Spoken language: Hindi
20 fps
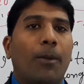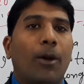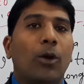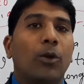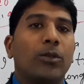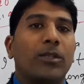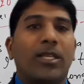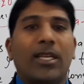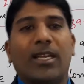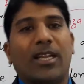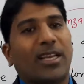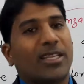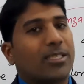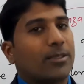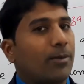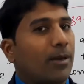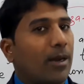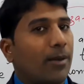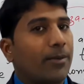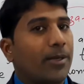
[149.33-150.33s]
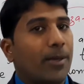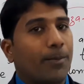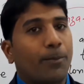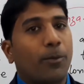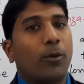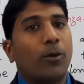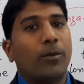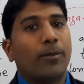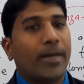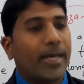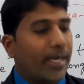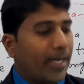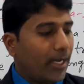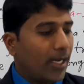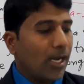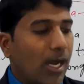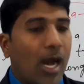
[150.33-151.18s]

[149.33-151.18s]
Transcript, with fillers: बहुत ही लाजवाब ये पोम है